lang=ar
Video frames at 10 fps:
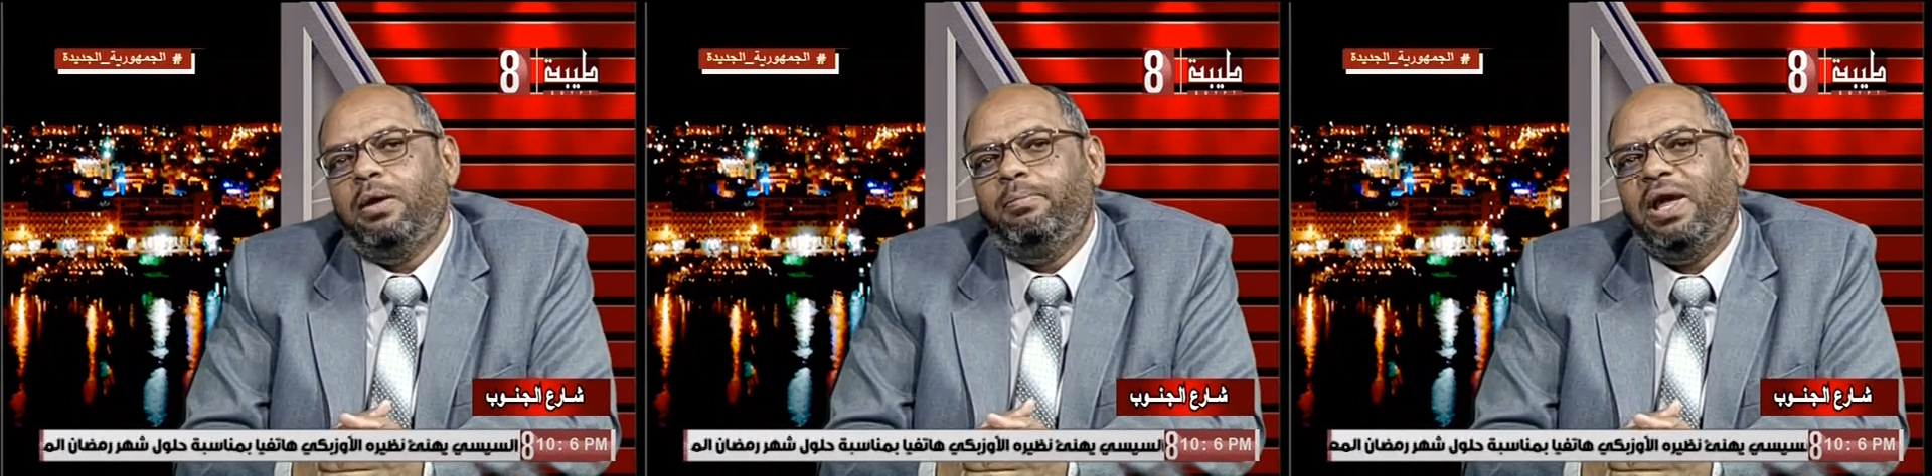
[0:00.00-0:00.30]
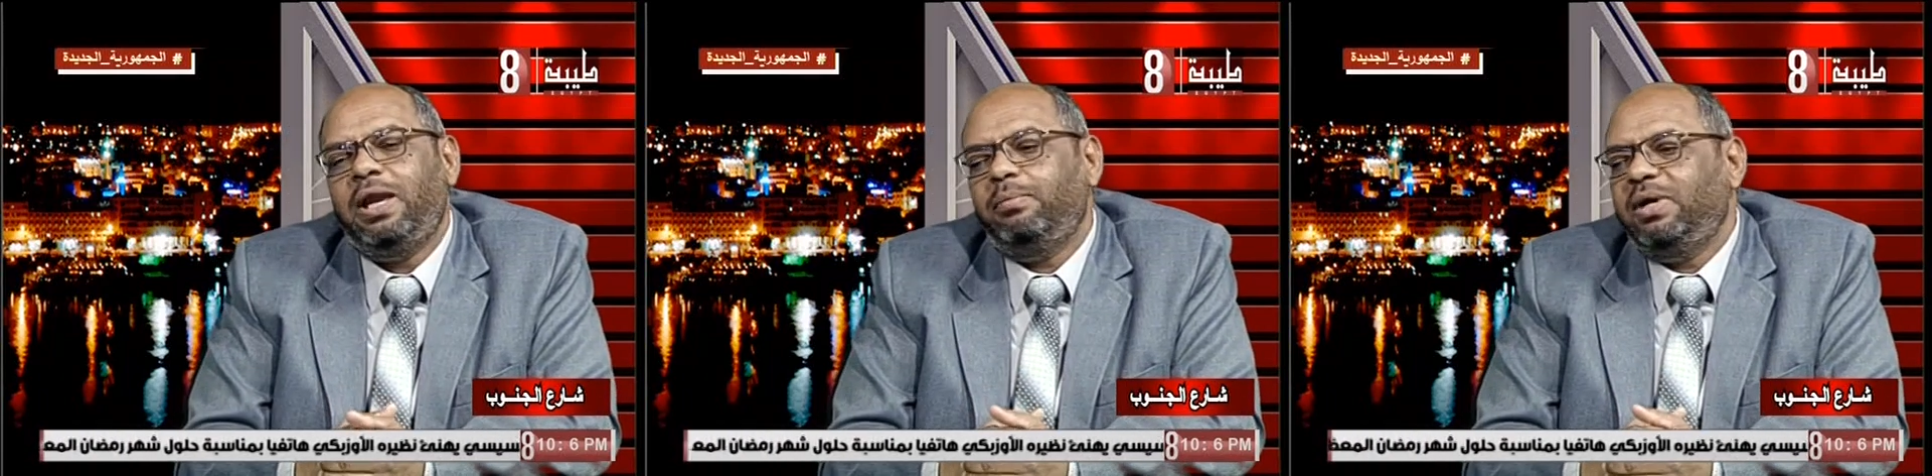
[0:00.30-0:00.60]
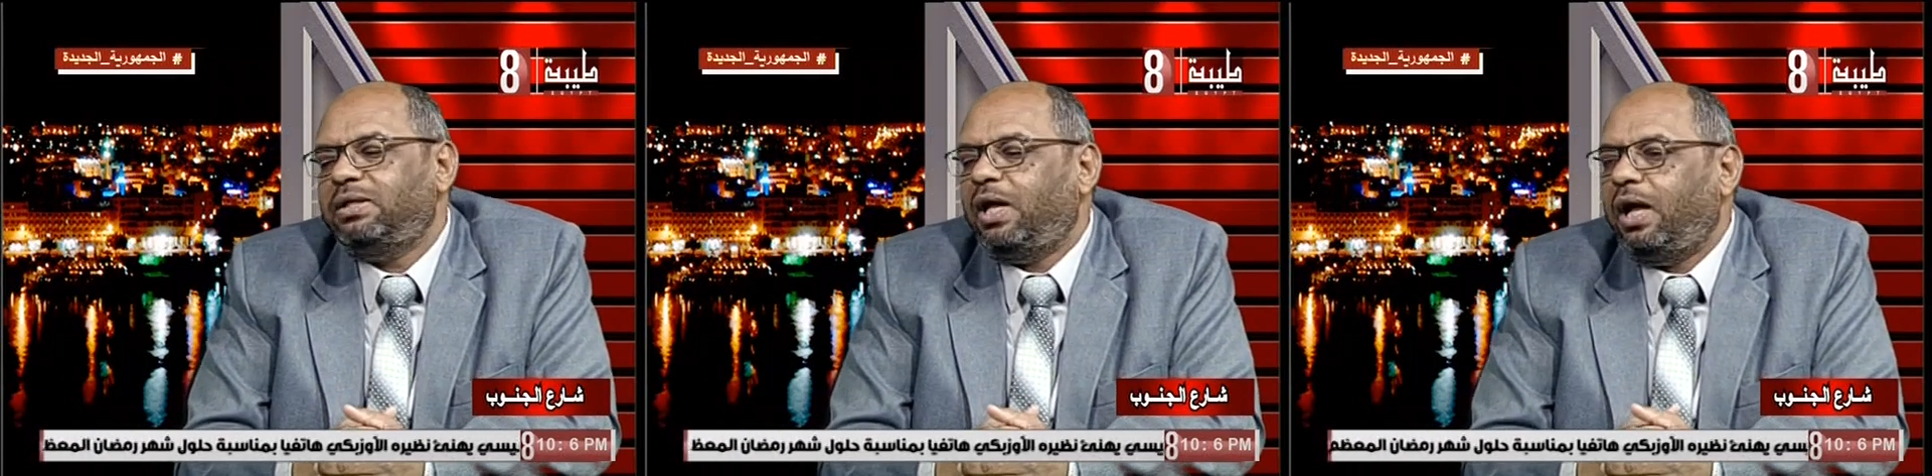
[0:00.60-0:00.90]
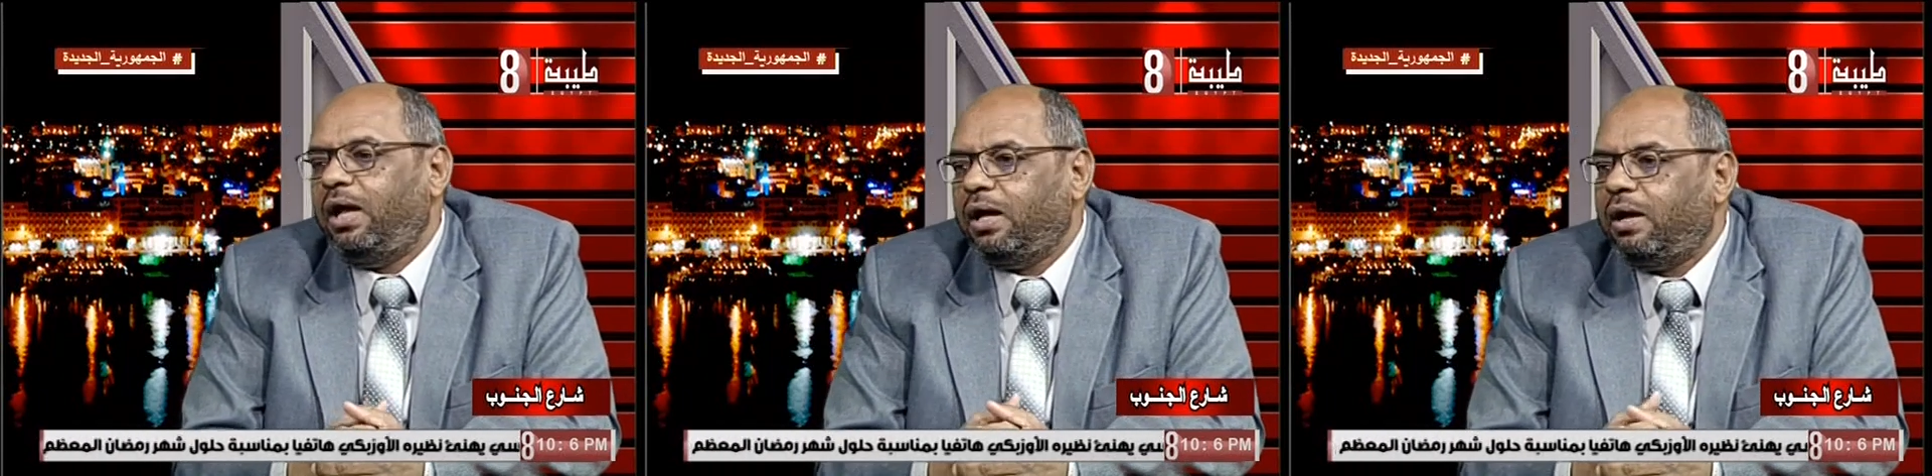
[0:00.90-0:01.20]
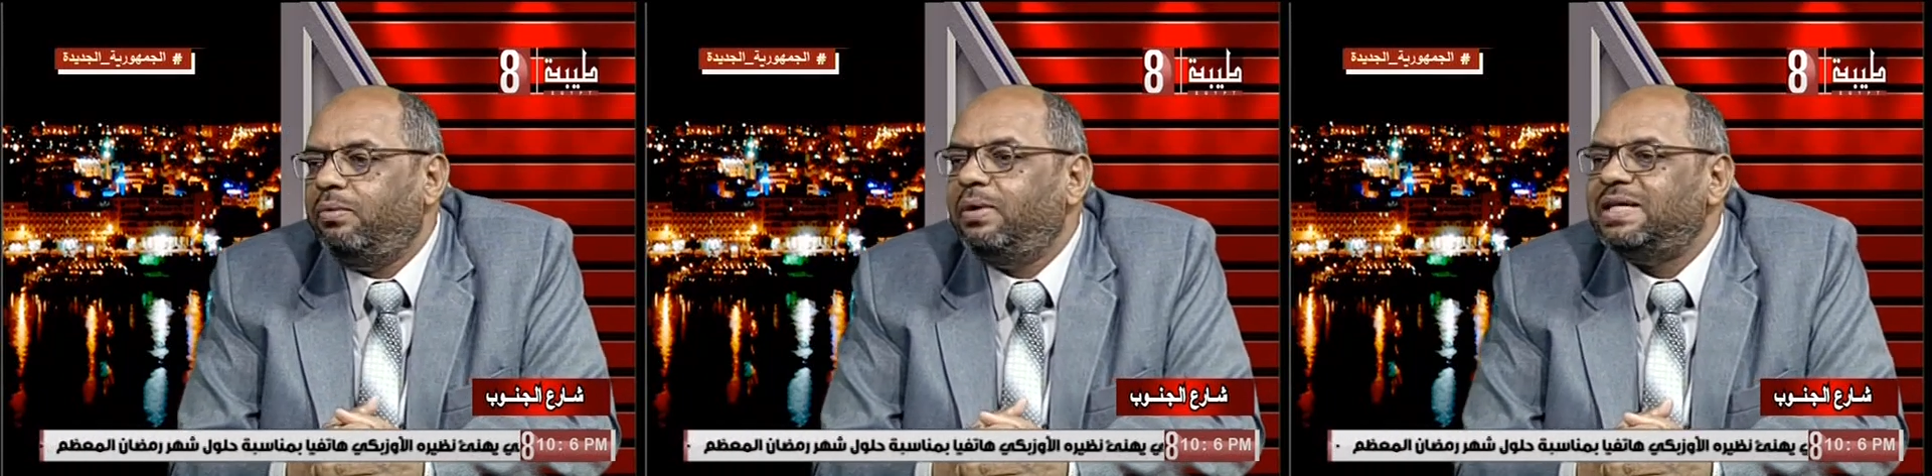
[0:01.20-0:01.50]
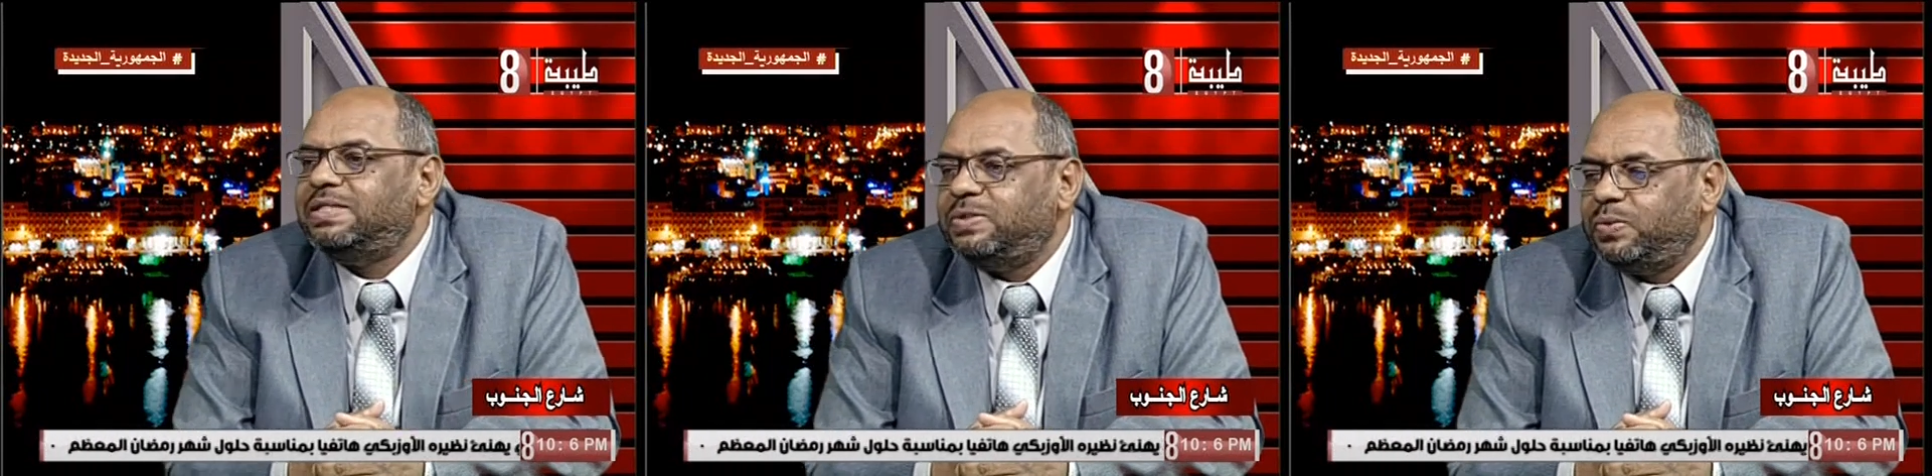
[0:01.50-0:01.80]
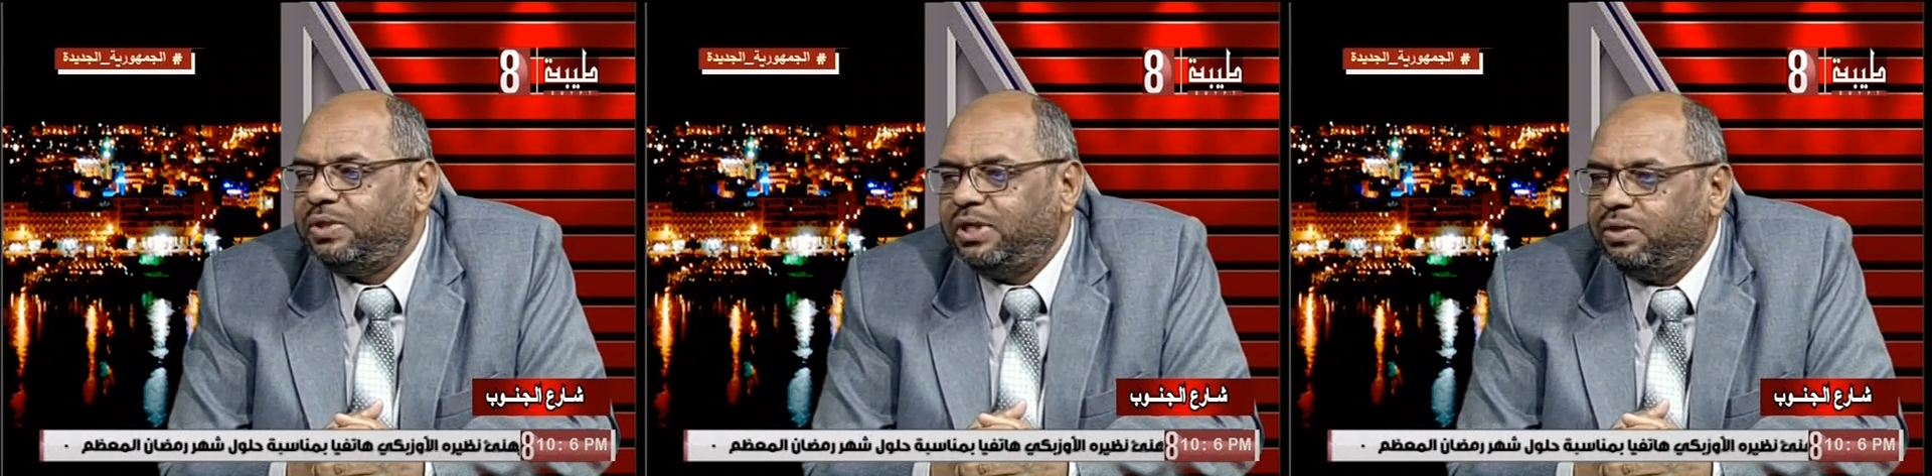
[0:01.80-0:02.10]
من لم يدع قول
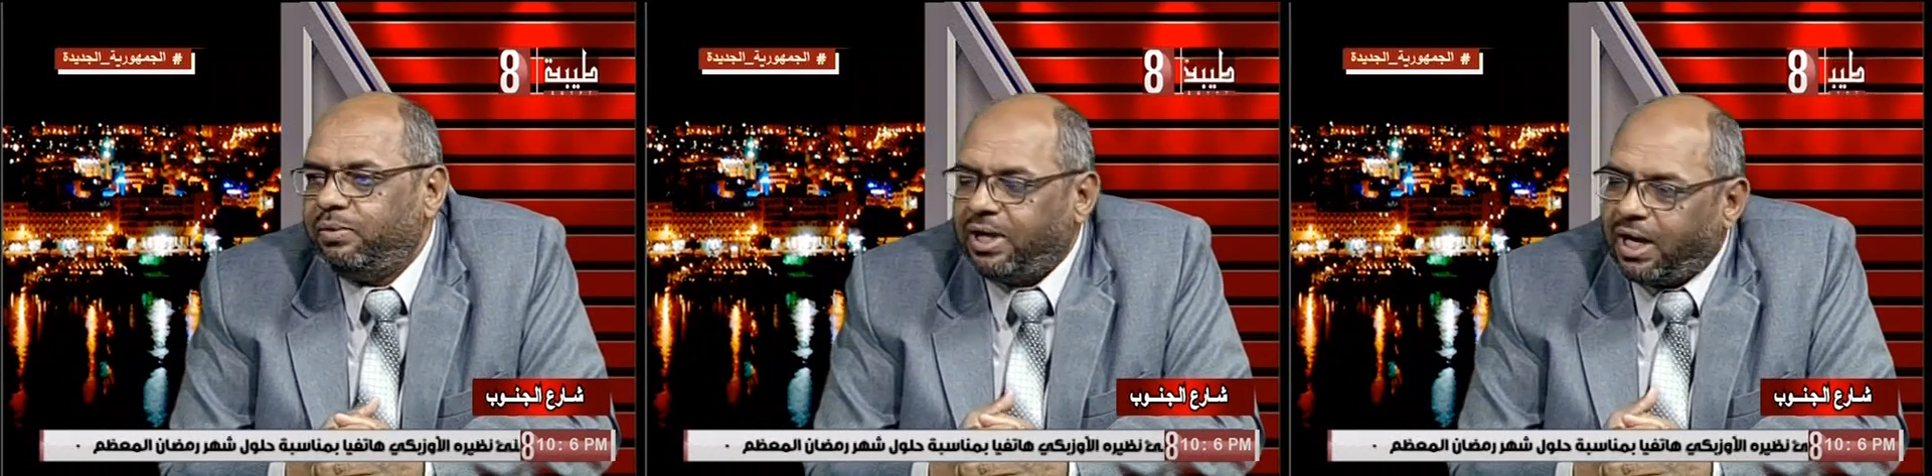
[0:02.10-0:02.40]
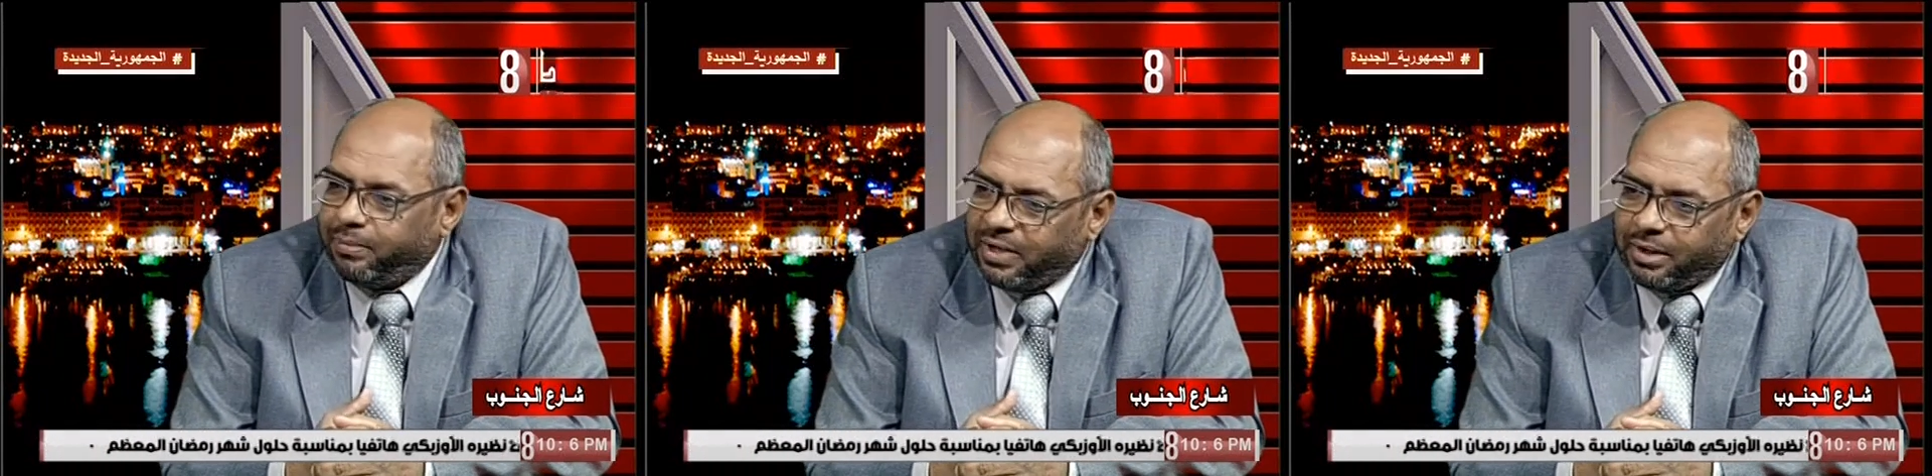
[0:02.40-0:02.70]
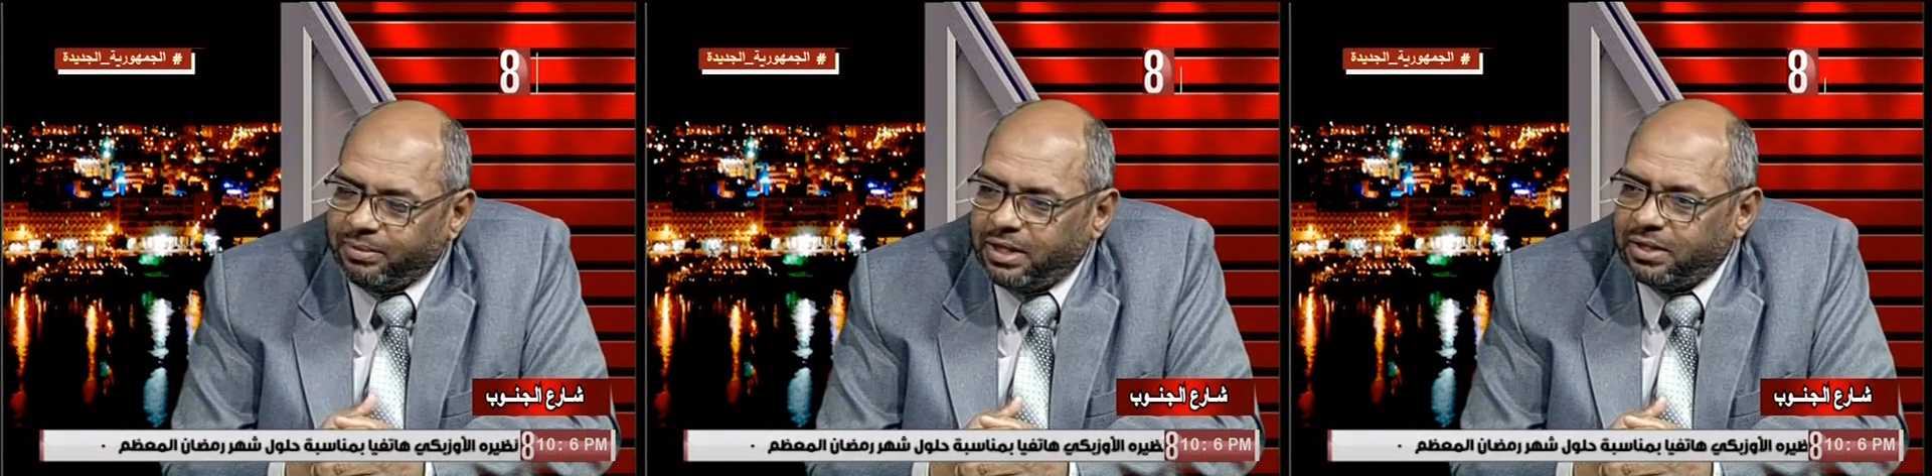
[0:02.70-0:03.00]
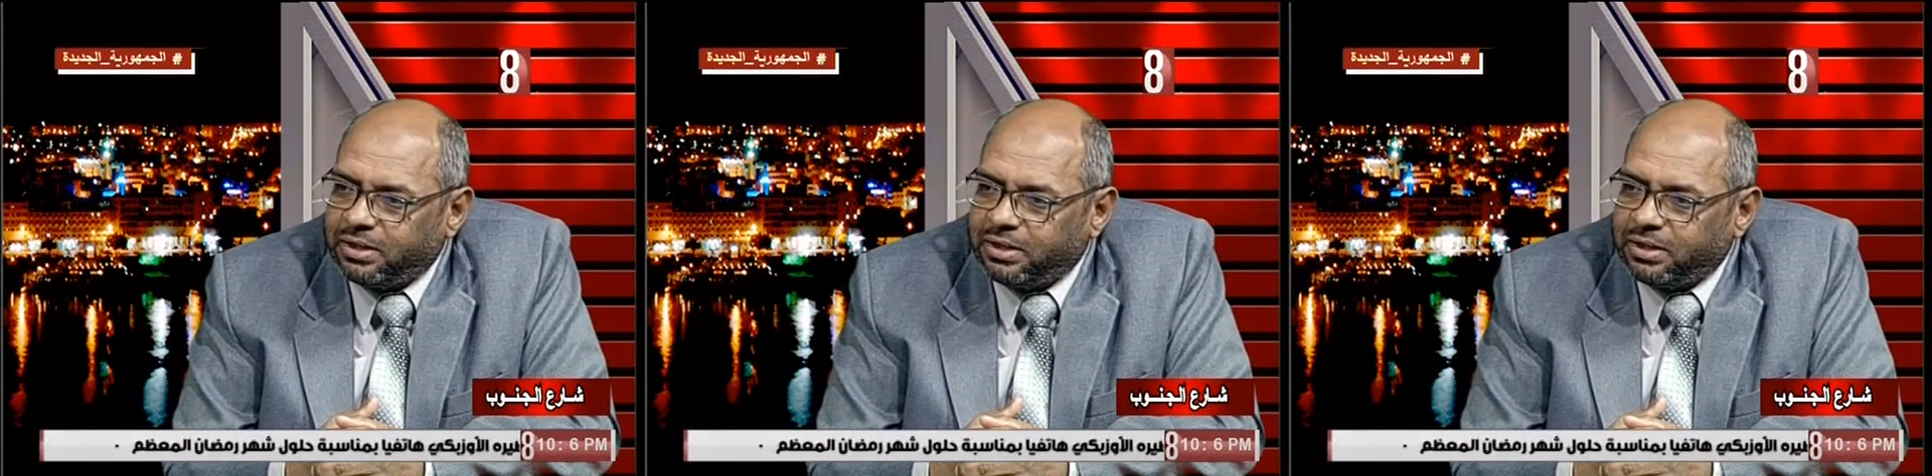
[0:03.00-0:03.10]
الزور والعمل به